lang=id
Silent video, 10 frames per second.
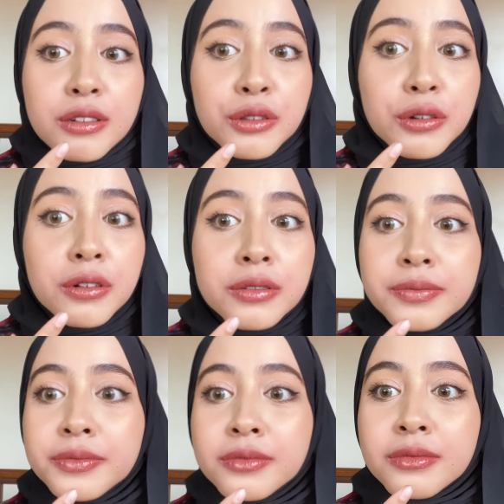Tuh,
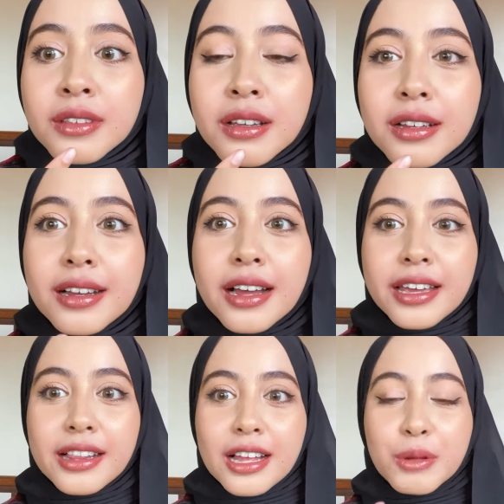nggak
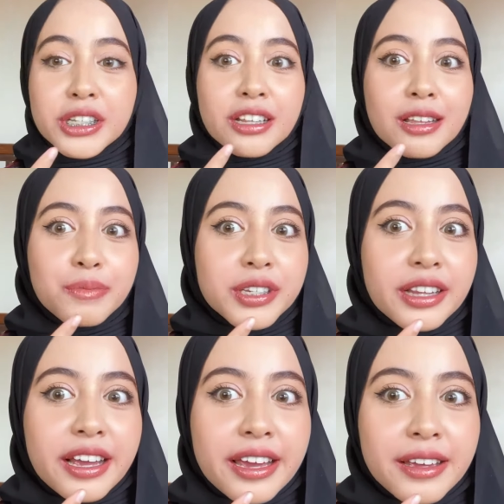hilang masih tetap
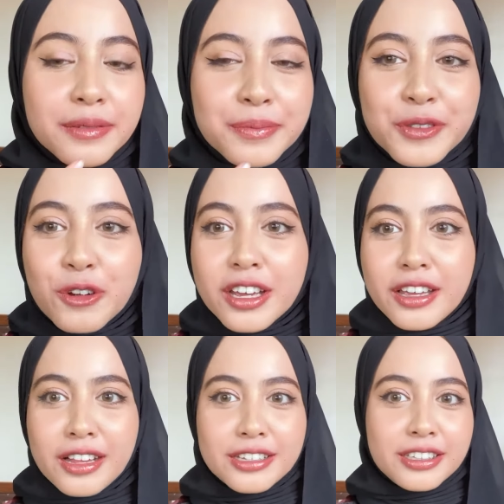stay. Wah
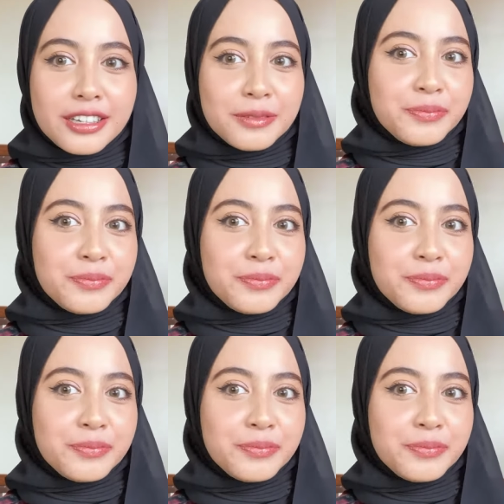gila sih.